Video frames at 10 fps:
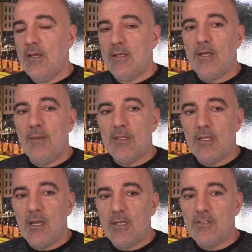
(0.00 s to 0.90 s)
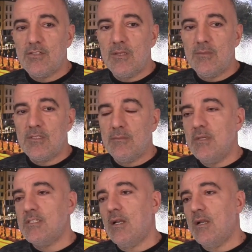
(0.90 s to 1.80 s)
Rahmetli kardeşlerimizin
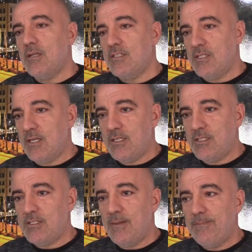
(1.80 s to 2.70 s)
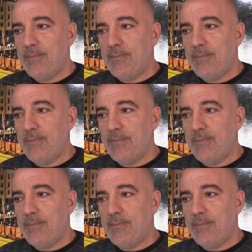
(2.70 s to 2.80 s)
mezarlarını ziyaret edeceğim.